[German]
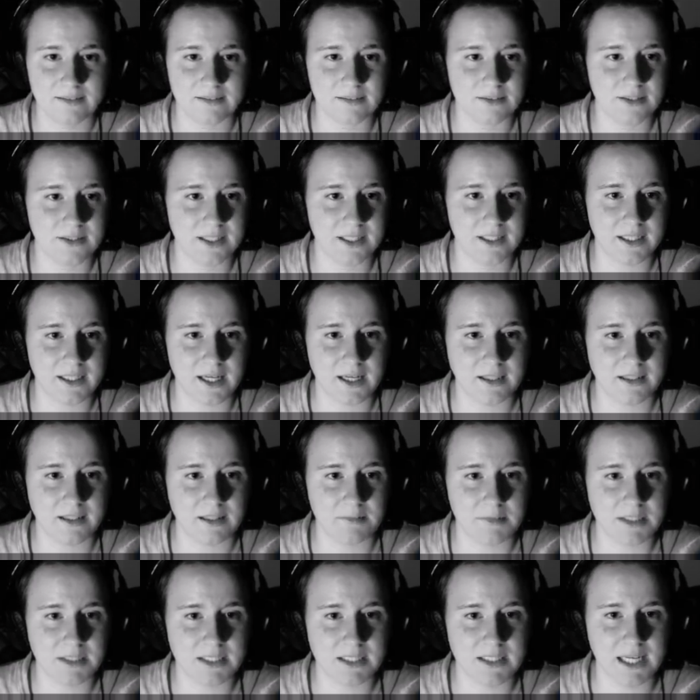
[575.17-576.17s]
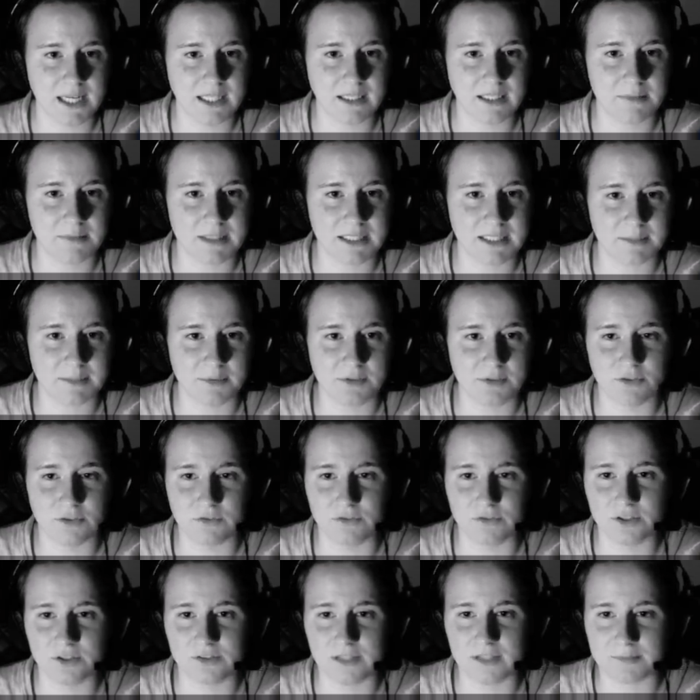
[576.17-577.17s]
okay, ja, nimm mich, nein, nimm mich. Ich habe ihn
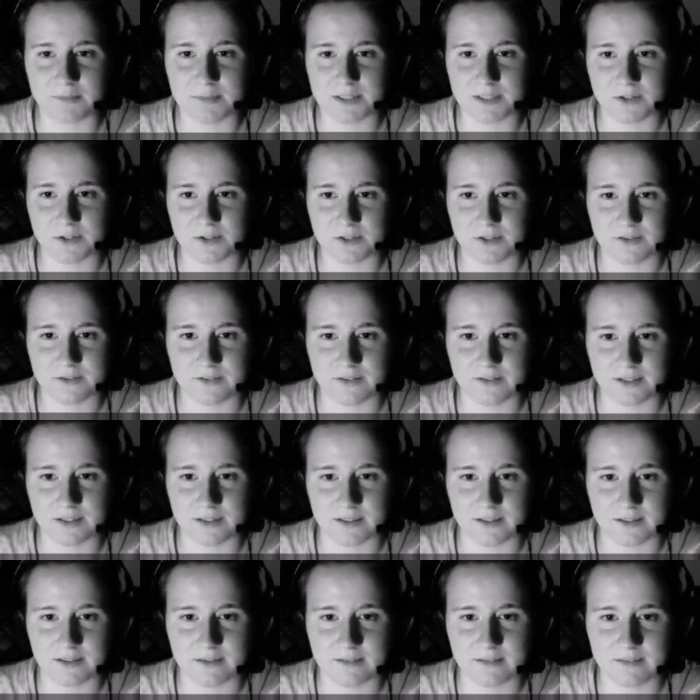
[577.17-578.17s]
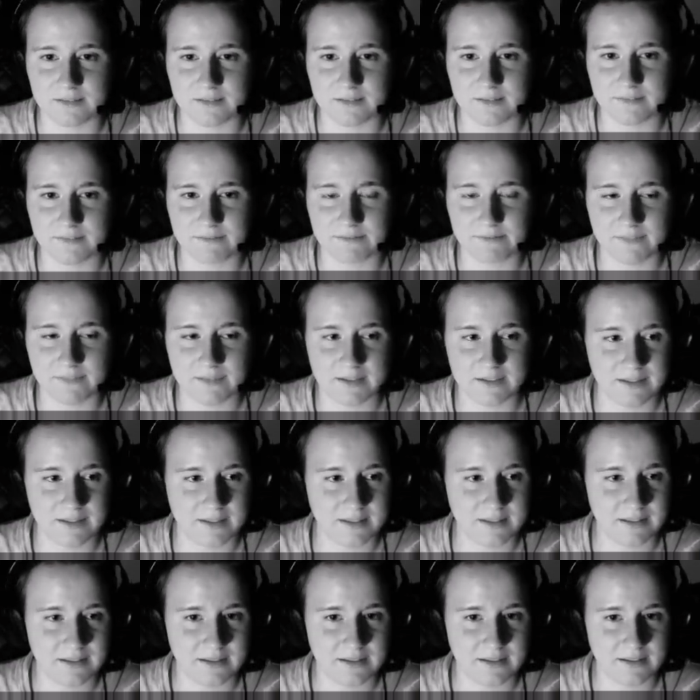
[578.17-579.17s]
verwirrt, er hat mich auch gesehen gerade.
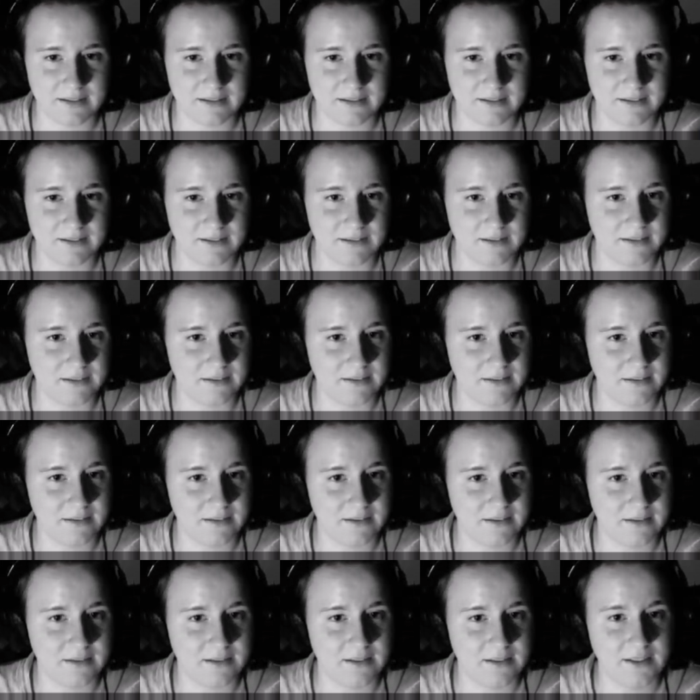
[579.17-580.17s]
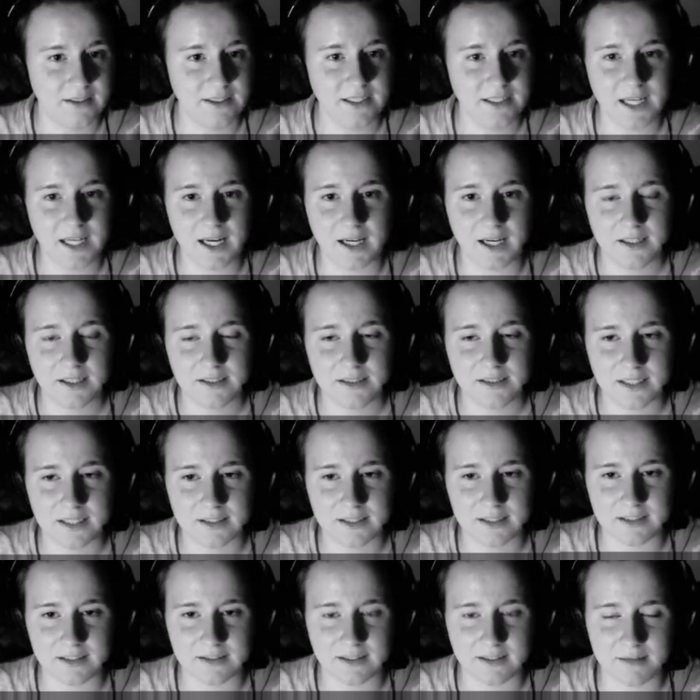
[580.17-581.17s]
Ich habe ihn auch verwirrt, glaube ich. Ja, der
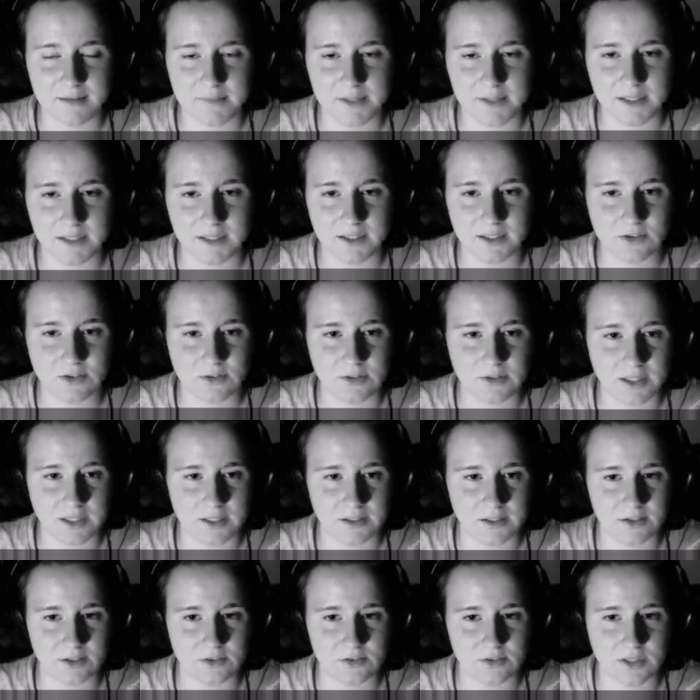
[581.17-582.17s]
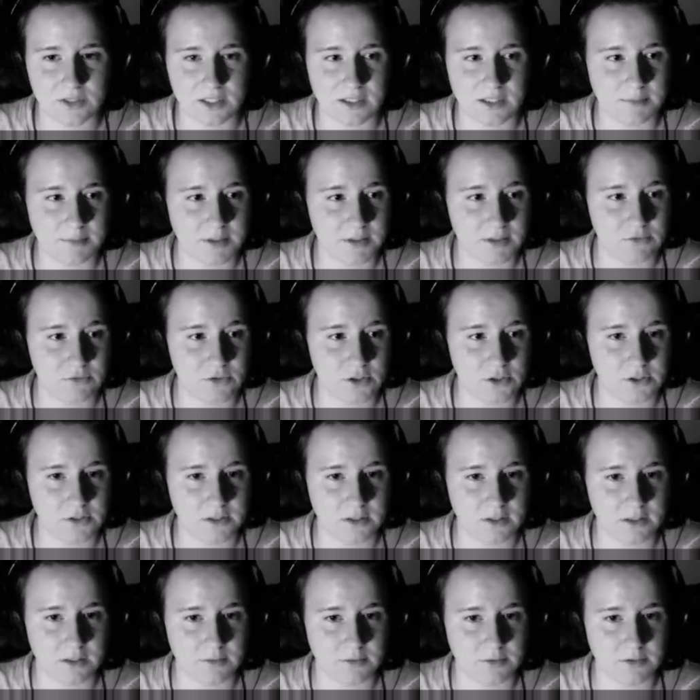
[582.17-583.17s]
hat gerade dreimal die Richtung geändert und dann, aber er folgt
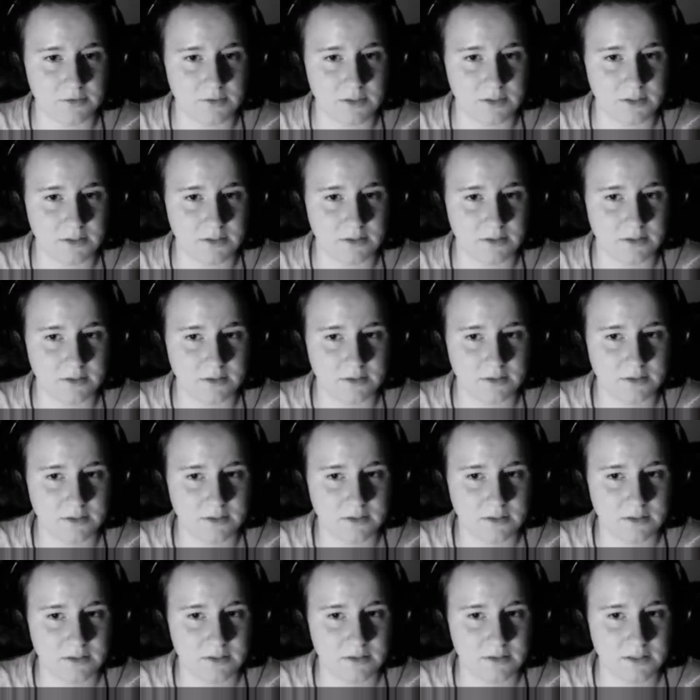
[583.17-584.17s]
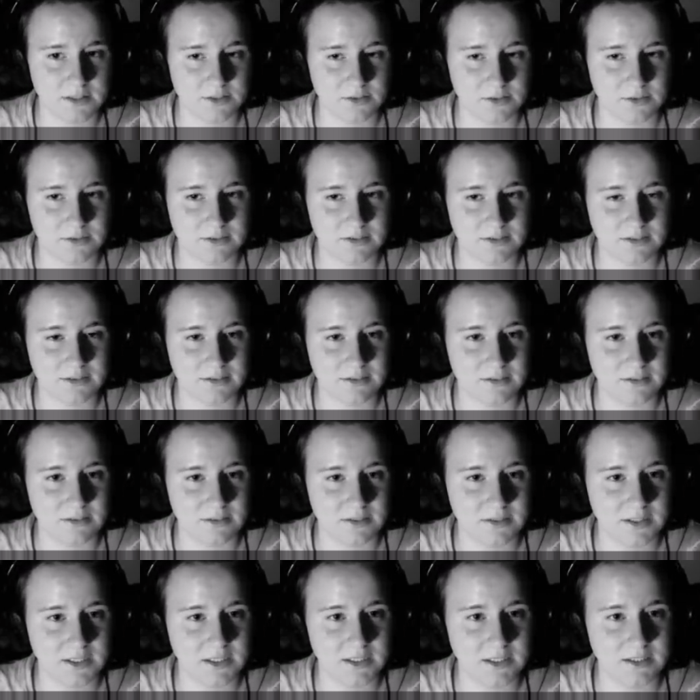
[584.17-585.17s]
dir, glaube ich, wieder. Nee.
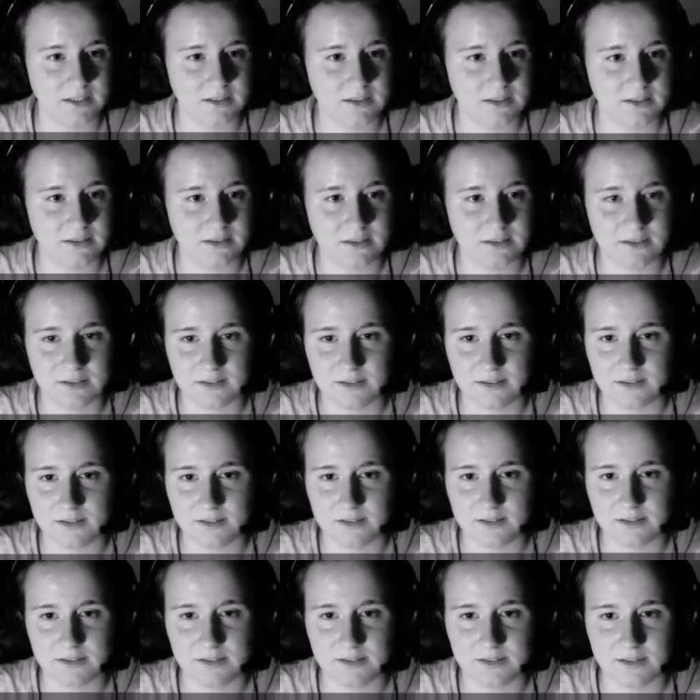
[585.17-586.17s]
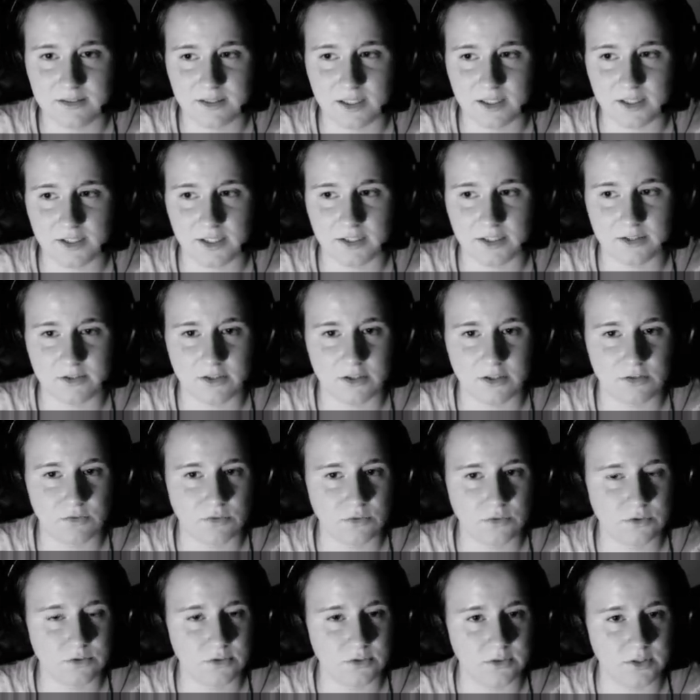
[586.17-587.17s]
Nicht? Alter, hat das jetzt
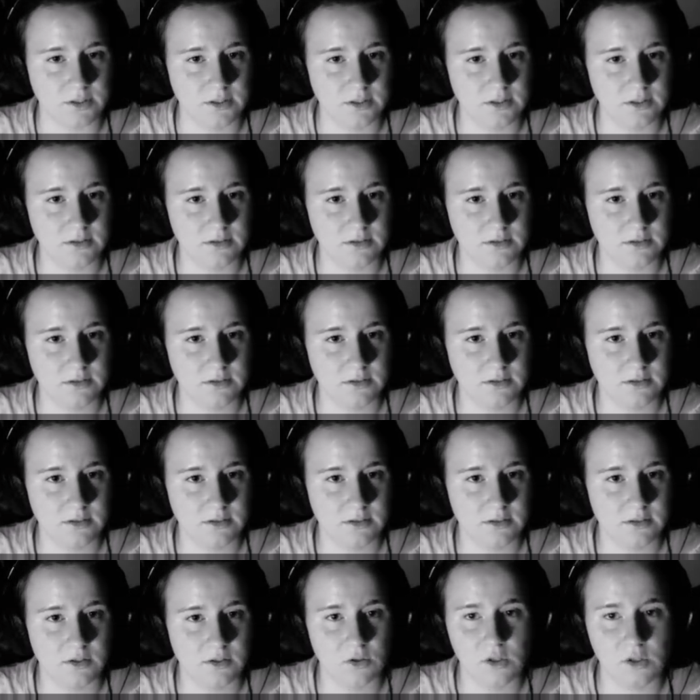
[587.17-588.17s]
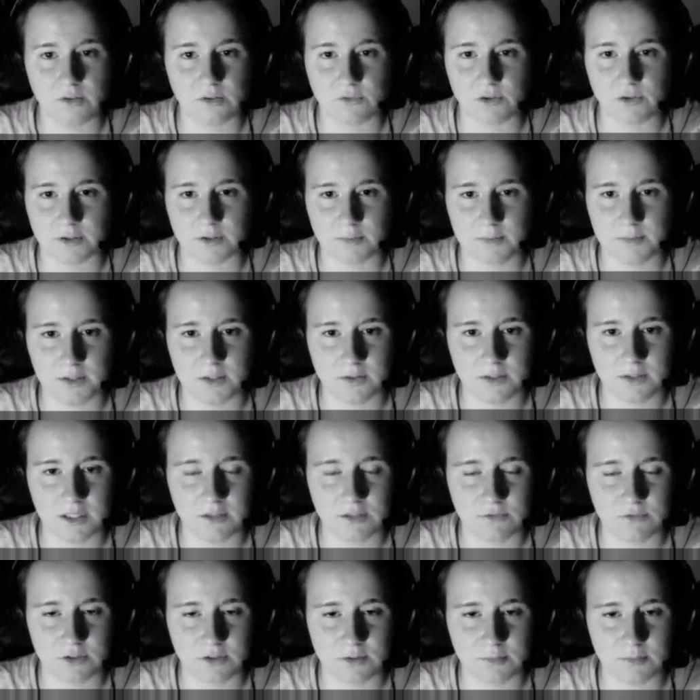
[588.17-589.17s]
funktioniert? Oh, er folgt mir. Okay,
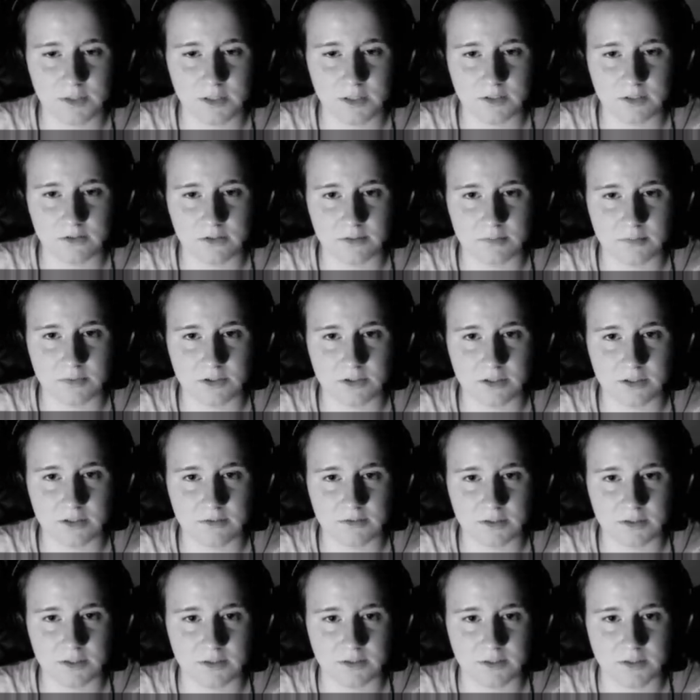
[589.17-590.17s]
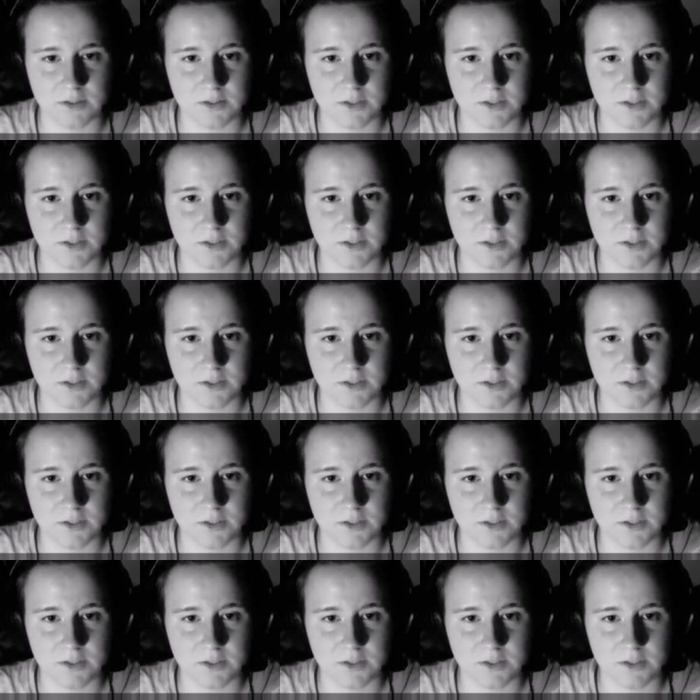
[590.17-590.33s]
er folgt mir. Er sieht okay. mich sehen wieder.